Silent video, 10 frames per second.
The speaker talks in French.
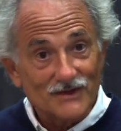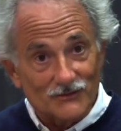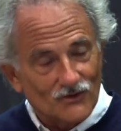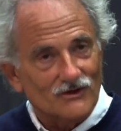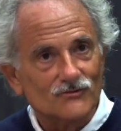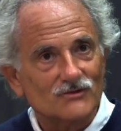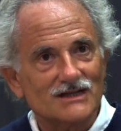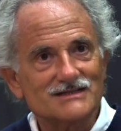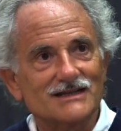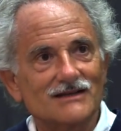Mais bon, en tout
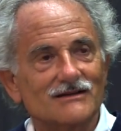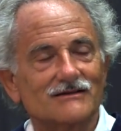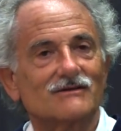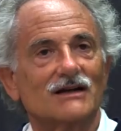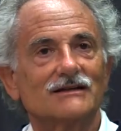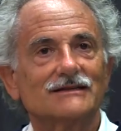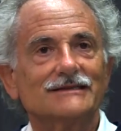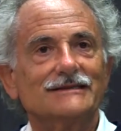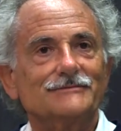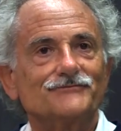cas, c'est. Euh, voilà.
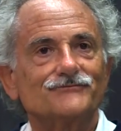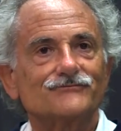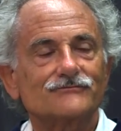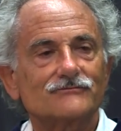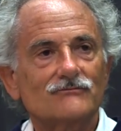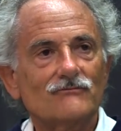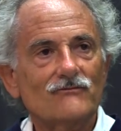C'est un